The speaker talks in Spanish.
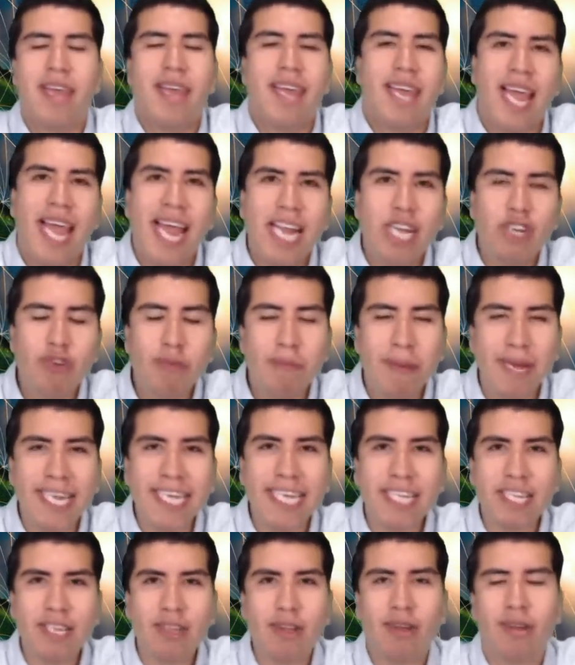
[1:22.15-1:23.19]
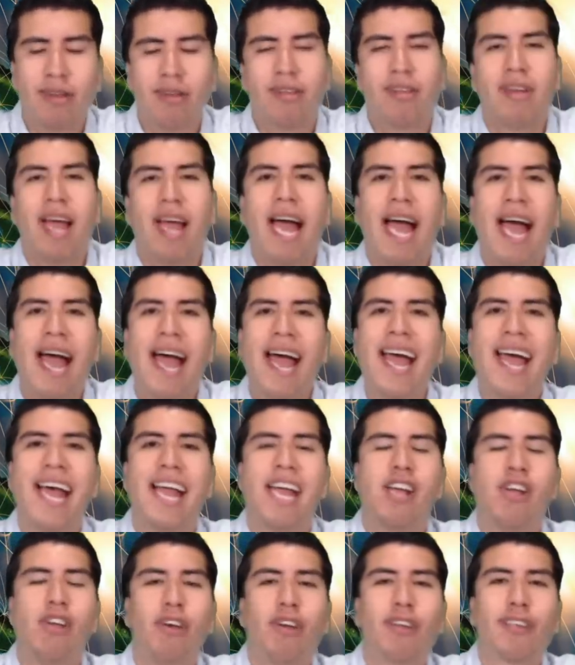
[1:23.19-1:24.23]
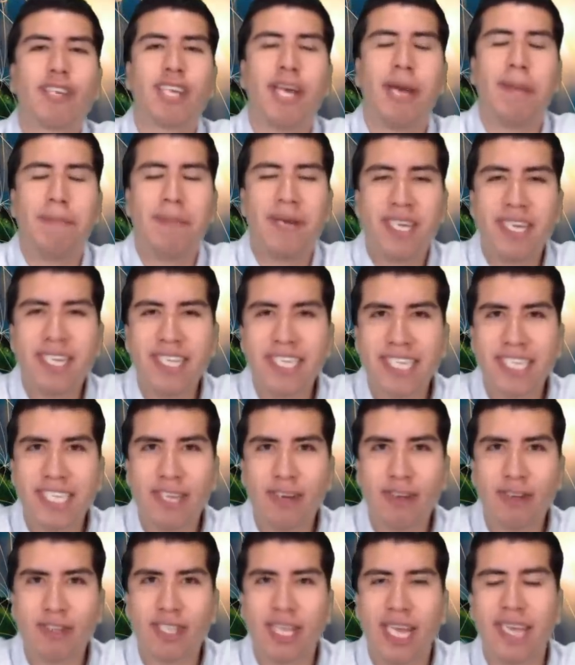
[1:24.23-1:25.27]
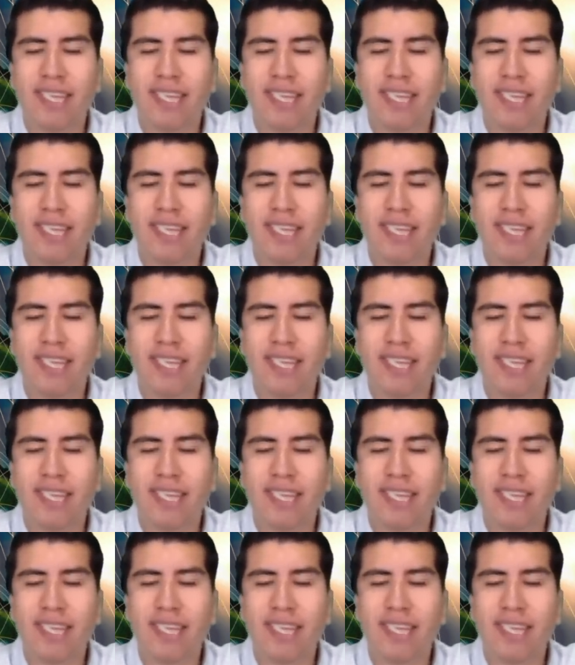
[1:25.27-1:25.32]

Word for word: el numerito a los ministros